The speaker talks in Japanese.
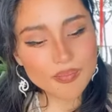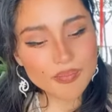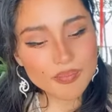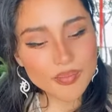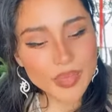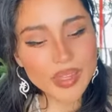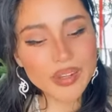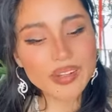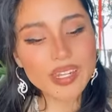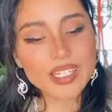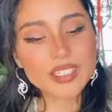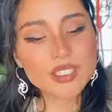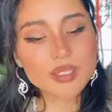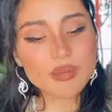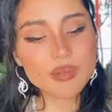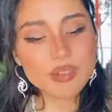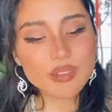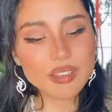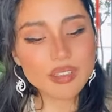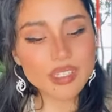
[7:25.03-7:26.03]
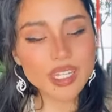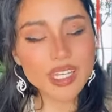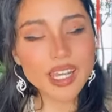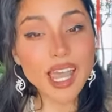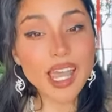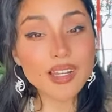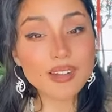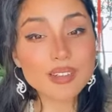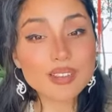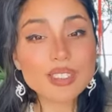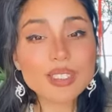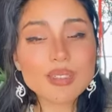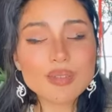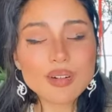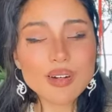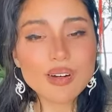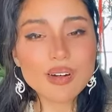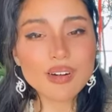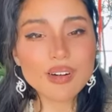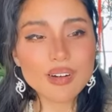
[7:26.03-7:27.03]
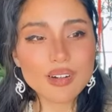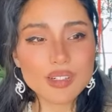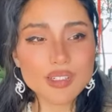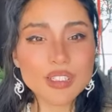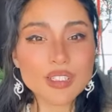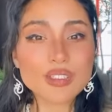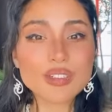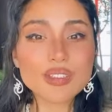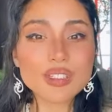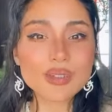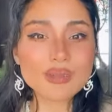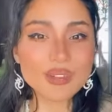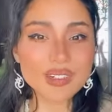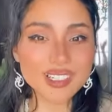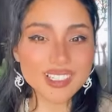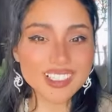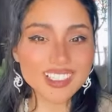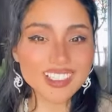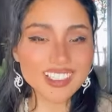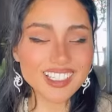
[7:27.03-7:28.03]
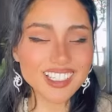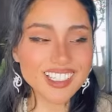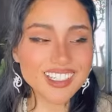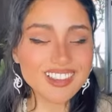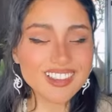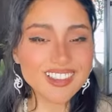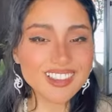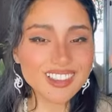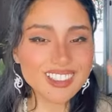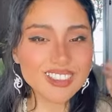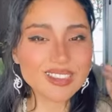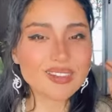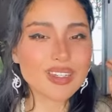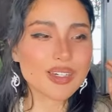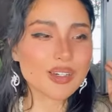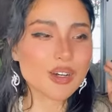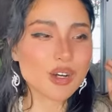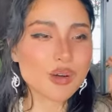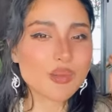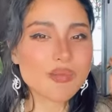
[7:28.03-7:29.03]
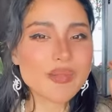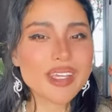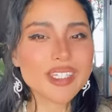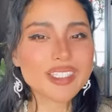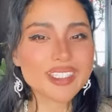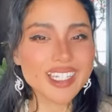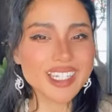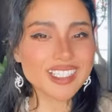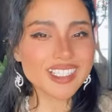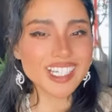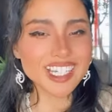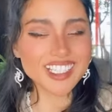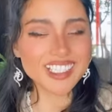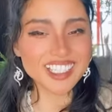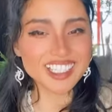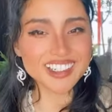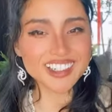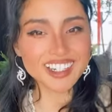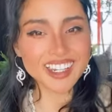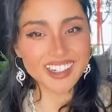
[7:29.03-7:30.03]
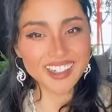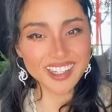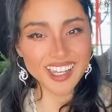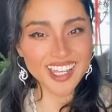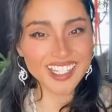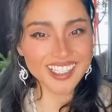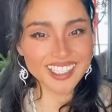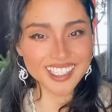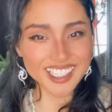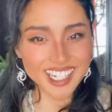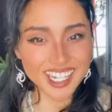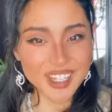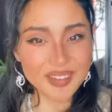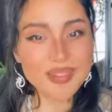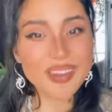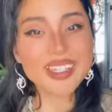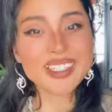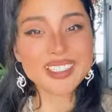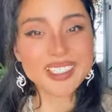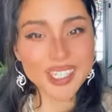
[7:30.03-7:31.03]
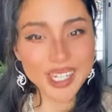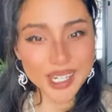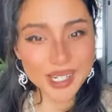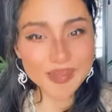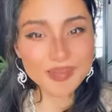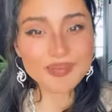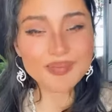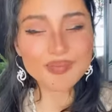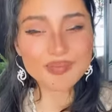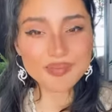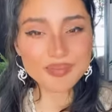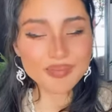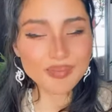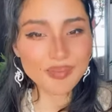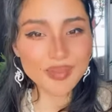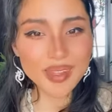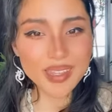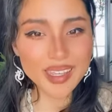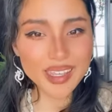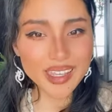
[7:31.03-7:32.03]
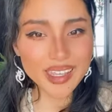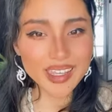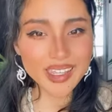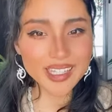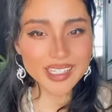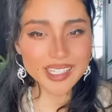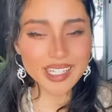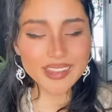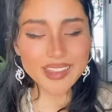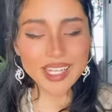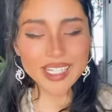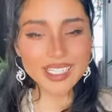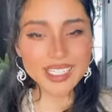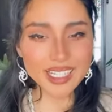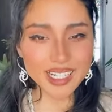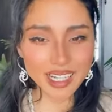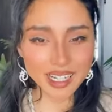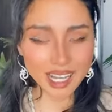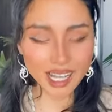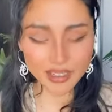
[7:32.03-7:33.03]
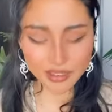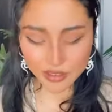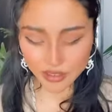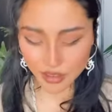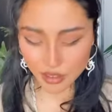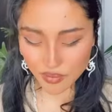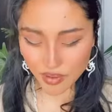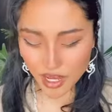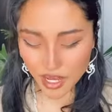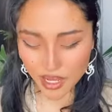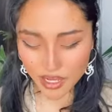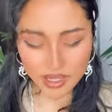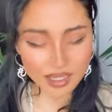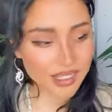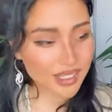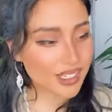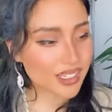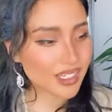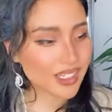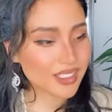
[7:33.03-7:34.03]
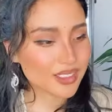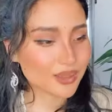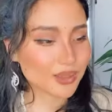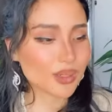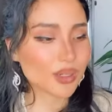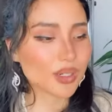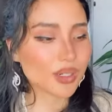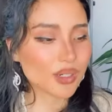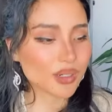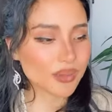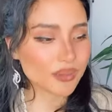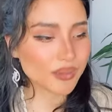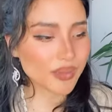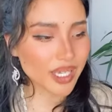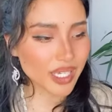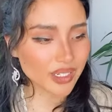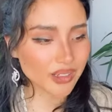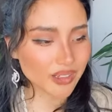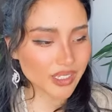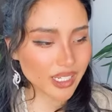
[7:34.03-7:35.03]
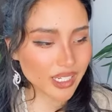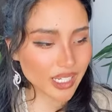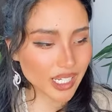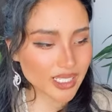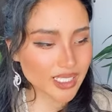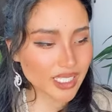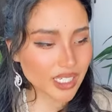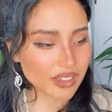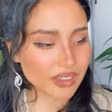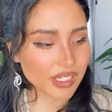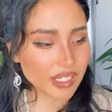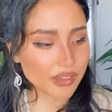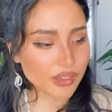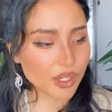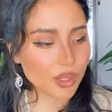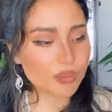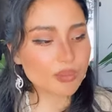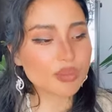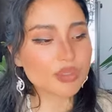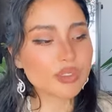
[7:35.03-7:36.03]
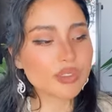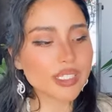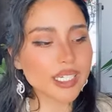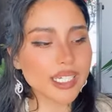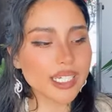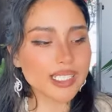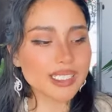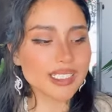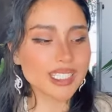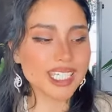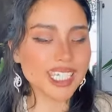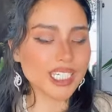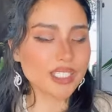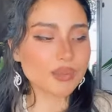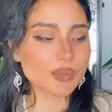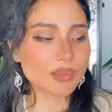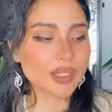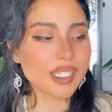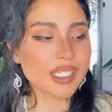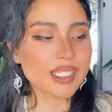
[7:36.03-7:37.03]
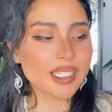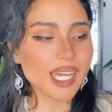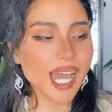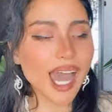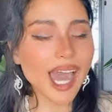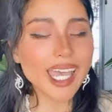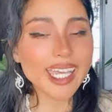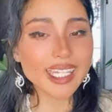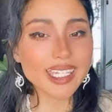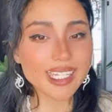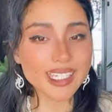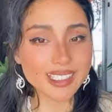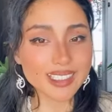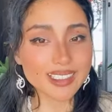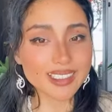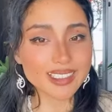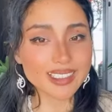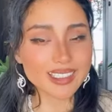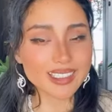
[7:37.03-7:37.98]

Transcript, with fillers: なので自分の願い事をユニバース宇宙へこうメッセンジャーしてくれる感じのイメージねで私が書くのはそう英語でなっちゃうけど Please give me guidance